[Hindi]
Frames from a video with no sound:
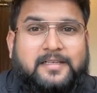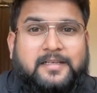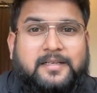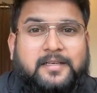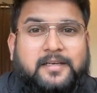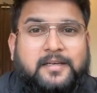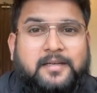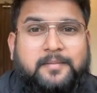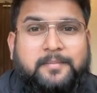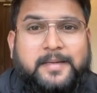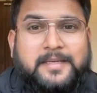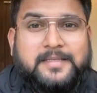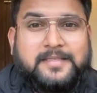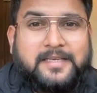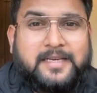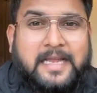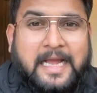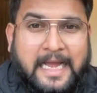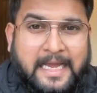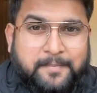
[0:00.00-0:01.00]

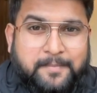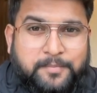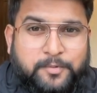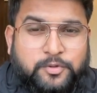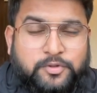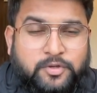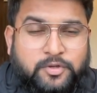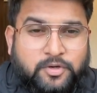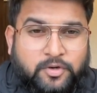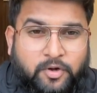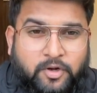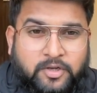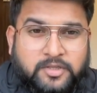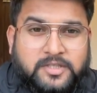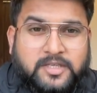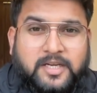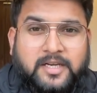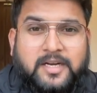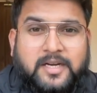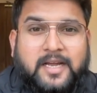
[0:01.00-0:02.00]
बेसिकली आई जो
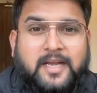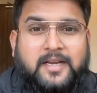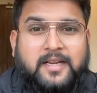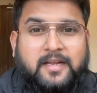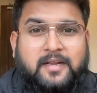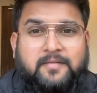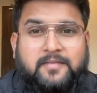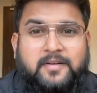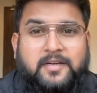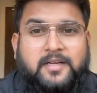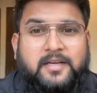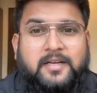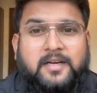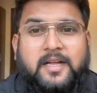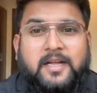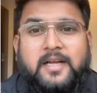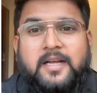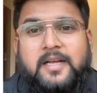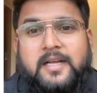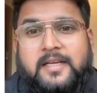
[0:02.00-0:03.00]
लॉन्च कर रहा है रिकवर कर
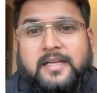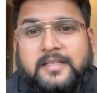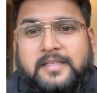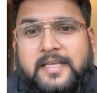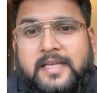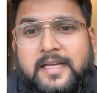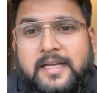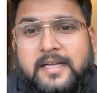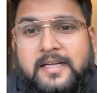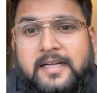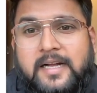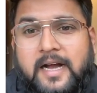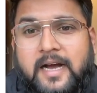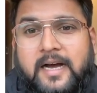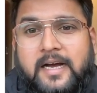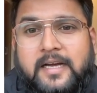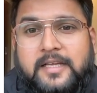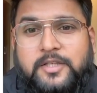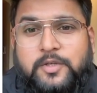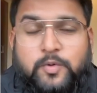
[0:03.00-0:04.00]
रहा है ये
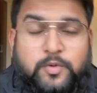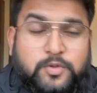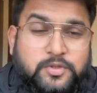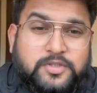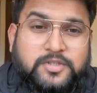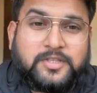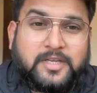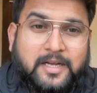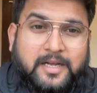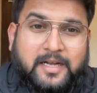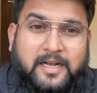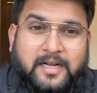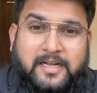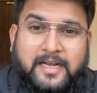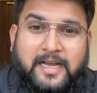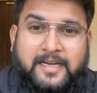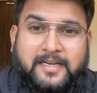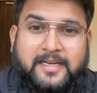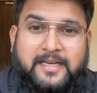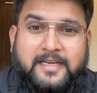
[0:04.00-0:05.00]
का यूज
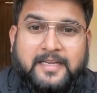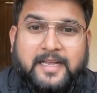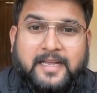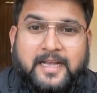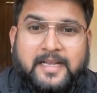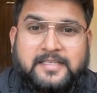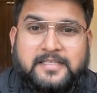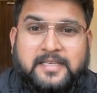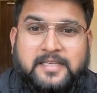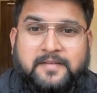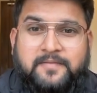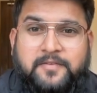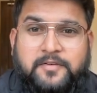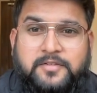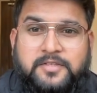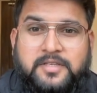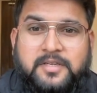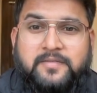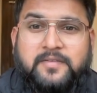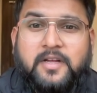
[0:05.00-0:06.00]
कार के लिए है सिर्फ
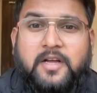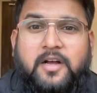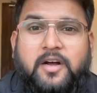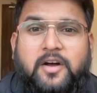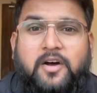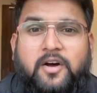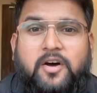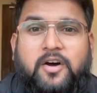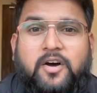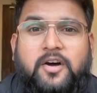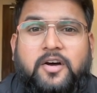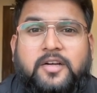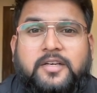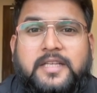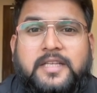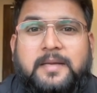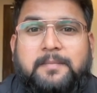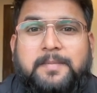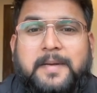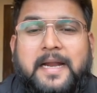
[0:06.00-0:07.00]
और सिर्फ और
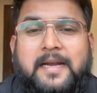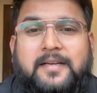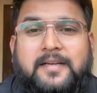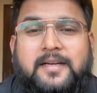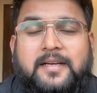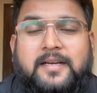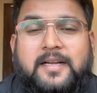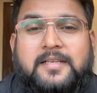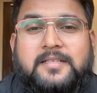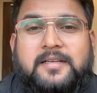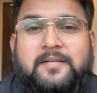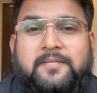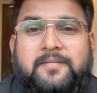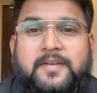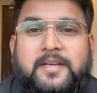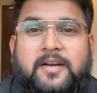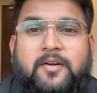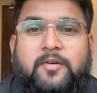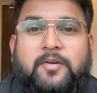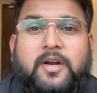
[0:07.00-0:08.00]
ये प्लान कर रहा है
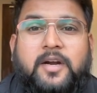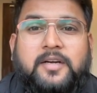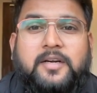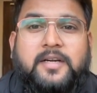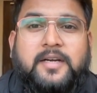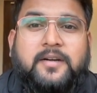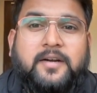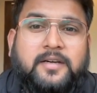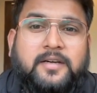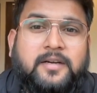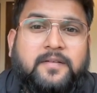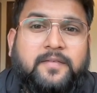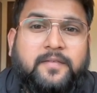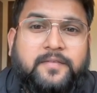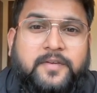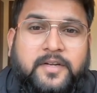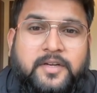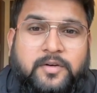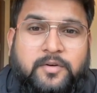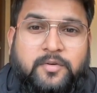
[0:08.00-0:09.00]
समवेयर अराउंड हंड्रेड हंड्रेड
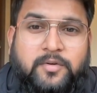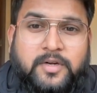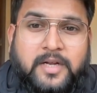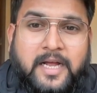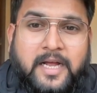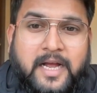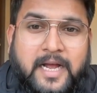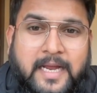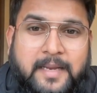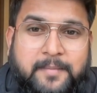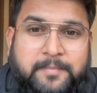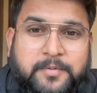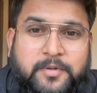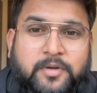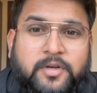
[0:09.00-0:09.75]
फिफ्टी करोड़ का आई